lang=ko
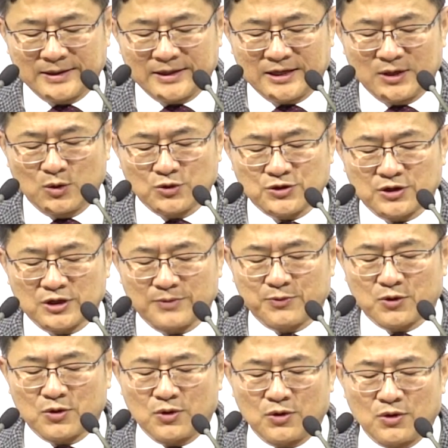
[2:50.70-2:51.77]
흰 옷을
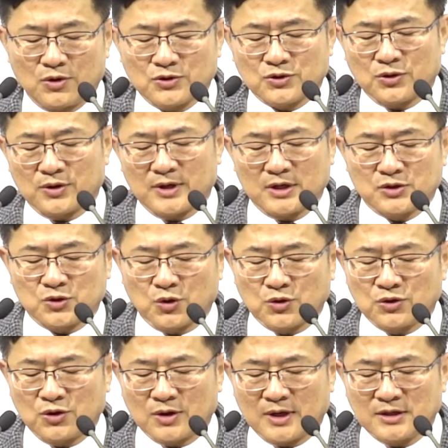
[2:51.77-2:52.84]
입고 손에
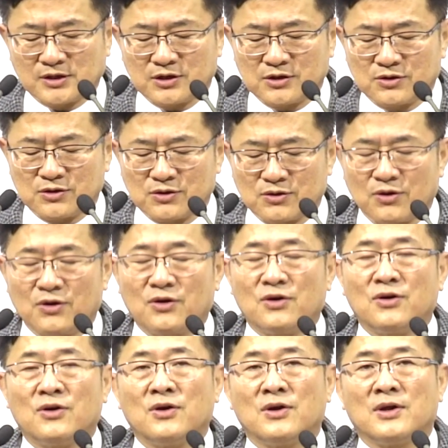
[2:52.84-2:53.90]
종려가지를
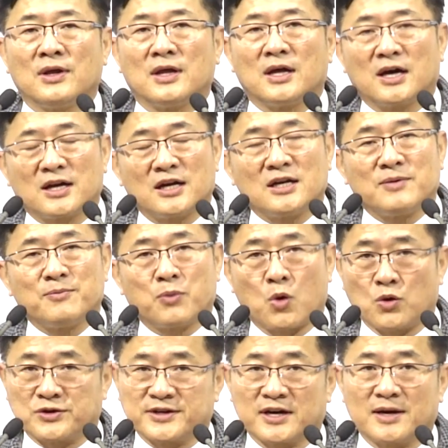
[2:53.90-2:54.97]
들고 하나님
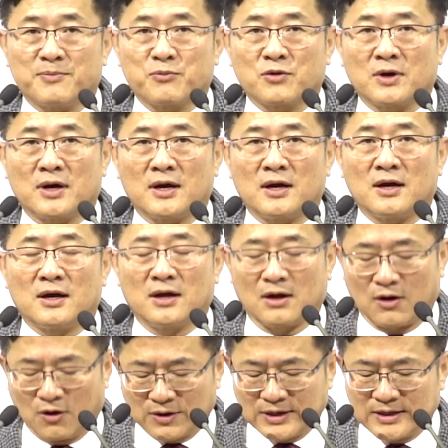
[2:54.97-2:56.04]
보좌 앞과
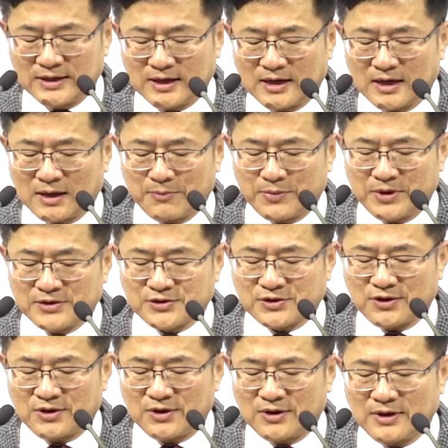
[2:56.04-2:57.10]
어린 양
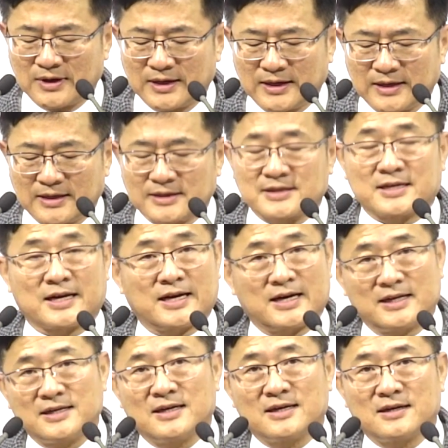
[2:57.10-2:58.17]
앞에서
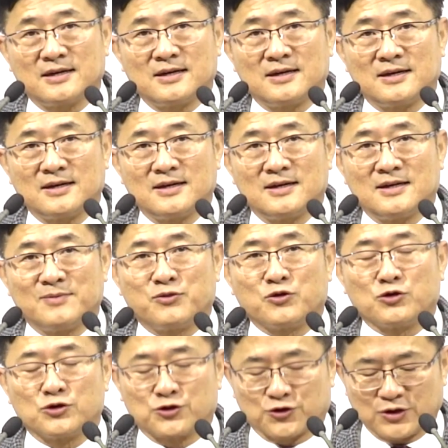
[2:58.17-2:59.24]
찬양을
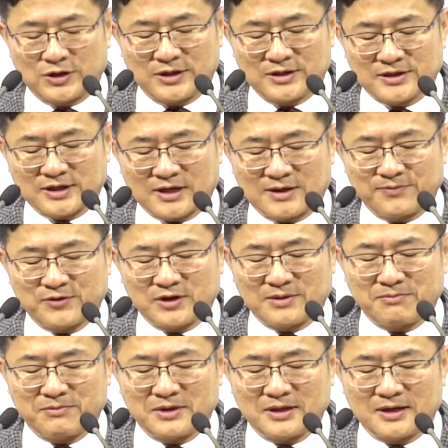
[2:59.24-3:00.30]
부를 수 있는
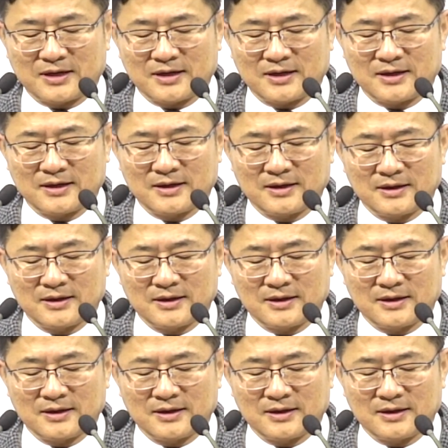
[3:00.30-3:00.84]
사람들입니다.